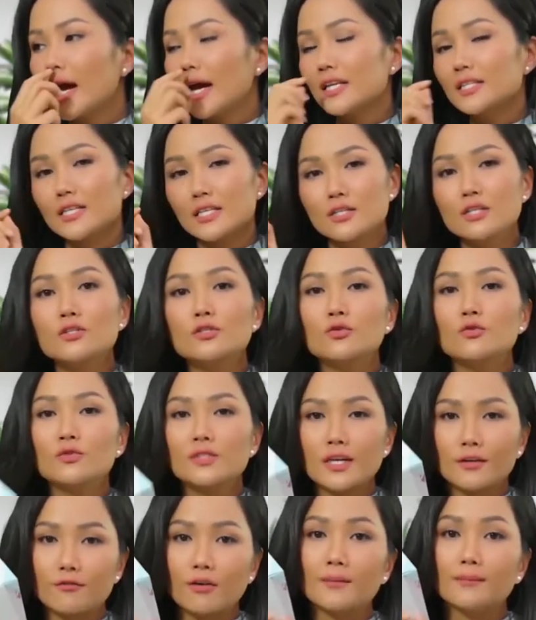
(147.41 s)
Hen sẽ sử dụng
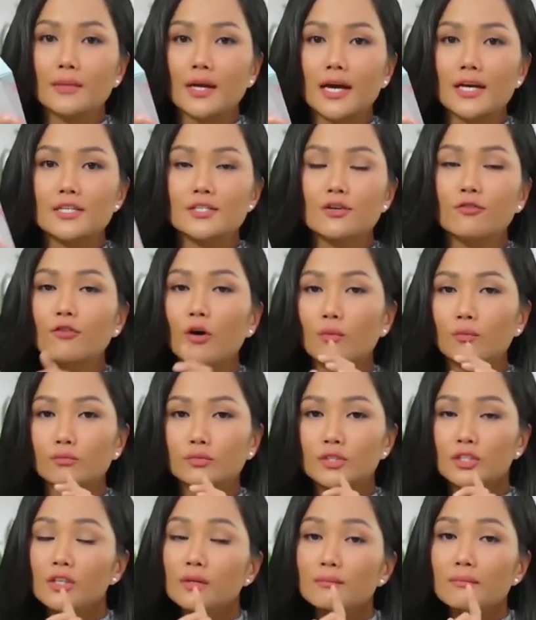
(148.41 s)
sản phẩm này trong vòng
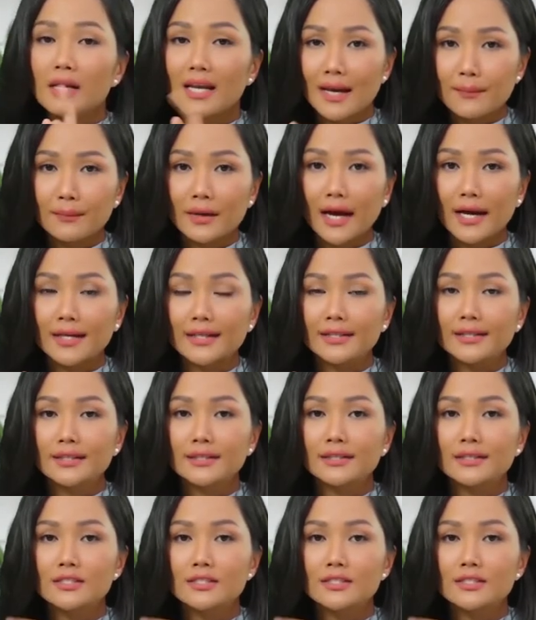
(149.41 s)
trước 15 ngày